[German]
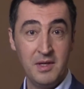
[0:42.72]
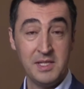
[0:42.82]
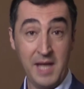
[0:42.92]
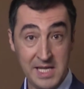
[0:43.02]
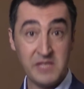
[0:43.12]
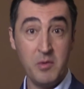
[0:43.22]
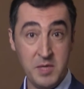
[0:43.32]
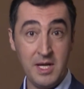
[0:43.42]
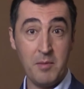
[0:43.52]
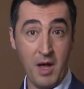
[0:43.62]
Es heißt für
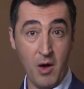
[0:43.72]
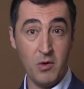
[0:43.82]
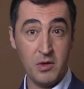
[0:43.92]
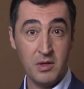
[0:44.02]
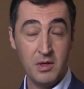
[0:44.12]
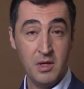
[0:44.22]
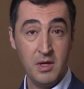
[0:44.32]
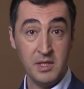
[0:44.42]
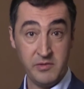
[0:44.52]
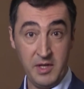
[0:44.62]
mich aber auch,
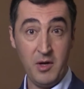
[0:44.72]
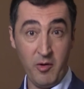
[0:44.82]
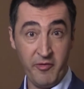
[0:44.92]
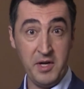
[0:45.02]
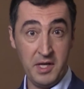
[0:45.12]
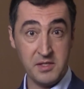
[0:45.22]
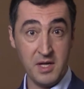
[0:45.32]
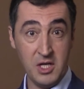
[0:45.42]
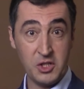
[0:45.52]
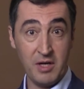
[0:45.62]
dass wir die offene
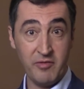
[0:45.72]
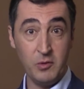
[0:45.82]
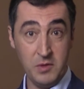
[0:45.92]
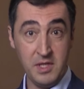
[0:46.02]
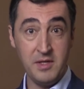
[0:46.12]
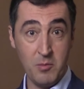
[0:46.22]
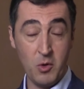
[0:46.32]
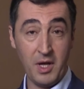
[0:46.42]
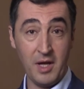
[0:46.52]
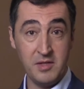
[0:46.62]
Gesellschaft und die
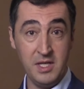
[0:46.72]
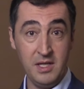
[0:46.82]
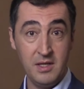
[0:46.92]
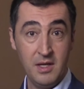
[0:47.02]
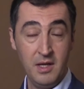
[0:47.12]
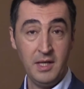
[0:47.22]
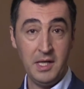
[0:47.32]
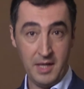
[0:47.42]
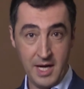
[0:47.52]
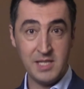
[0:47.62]
Demokratie
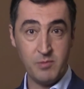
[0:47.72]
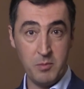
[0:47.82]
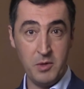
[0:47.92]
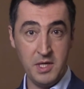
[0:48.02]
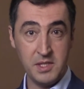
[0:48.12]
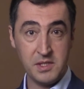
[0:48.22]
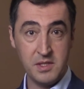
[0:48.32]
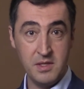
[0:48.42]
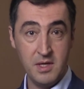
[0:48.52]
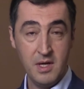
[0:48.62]
gegen
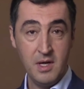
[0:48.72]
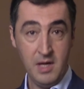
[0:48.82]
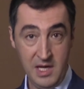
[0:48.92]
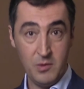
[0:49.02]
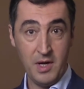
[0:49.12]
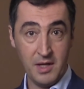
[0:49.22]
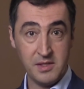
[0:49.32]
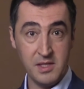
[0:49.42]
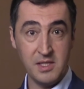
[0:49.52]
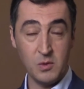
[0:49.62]
Rechtspopulisten,
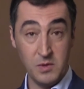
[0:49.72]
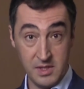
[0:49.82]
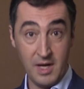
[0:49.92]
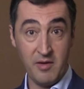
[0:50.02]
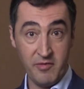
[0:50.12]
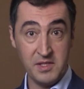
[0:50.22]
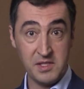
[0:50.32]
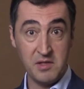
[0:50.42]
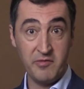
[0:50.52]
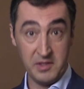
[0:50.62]
Neonazis und
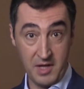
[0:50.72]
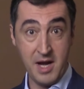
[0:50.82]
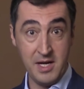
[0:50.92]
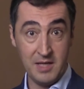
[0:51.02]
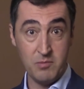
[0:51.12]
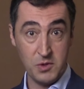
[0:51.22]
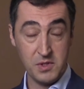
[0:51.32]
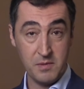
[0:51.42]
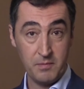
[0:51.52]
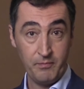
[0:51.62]
Salafisten verteidigen
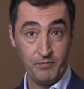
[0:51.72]
müssen.